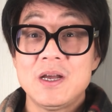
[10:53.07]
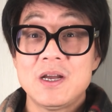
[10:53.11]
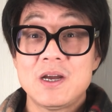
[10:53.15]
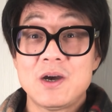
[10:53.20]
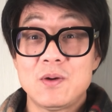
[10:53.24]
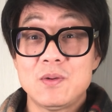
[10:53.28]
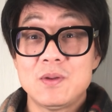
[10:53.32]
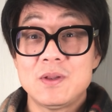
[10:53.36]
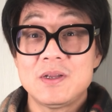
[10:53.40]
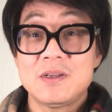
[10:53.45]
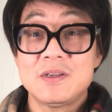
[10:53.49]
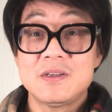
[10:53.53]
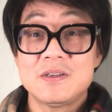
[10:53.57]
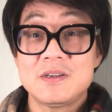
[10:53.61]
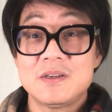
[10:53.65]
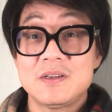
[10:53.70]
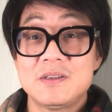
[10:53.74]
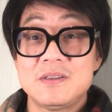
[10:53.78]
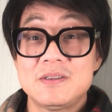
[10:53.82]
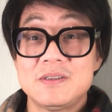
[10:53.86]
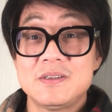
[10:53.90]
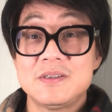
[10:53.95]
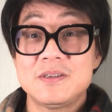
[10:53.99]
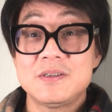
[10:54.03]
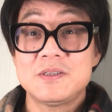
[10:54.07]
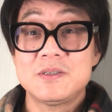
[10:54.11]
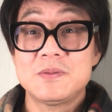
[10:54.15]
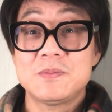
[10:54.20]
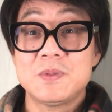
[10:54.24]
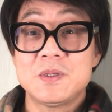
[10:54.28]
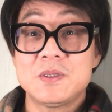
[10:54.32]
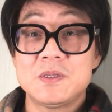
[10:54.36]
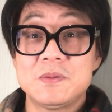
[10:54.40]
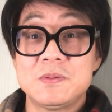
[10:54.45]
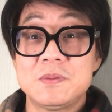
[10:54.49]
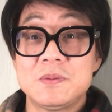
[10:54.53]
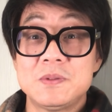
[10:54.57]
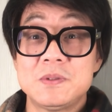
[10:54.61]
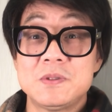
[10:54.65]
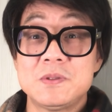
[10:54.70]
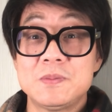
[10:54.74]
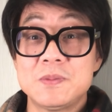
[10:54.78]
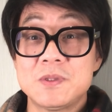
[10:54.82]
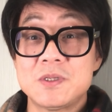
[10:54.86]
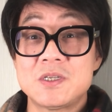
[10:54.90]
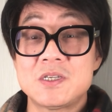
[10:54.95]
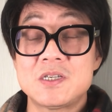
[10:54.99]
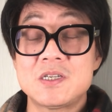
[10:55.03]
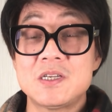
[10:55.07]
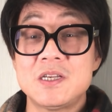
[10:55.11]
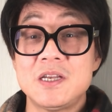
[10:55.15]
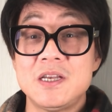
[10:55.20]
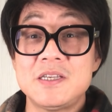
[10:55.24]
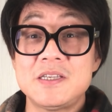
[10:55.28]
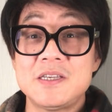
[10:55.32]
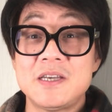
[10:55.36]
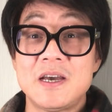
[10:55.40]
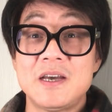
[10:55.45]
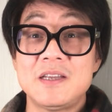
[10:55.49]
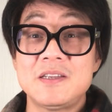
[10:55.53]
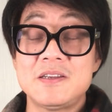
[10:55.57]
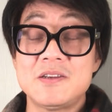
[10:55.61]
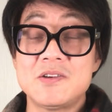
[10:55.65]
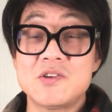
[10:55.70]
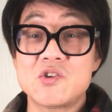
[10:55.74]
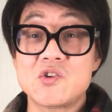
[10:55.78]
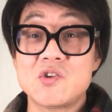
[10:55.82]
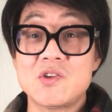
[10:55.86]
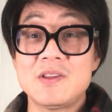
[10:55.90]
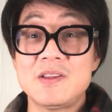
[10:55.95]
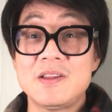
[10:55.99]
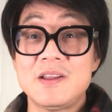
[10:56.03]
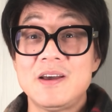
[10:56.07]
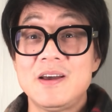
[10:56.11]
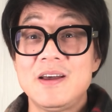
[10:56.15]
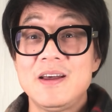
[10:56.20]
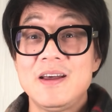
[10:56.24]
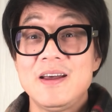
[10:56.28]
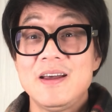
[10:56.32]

搞得这个这个这么这么这么事业线还挺顺。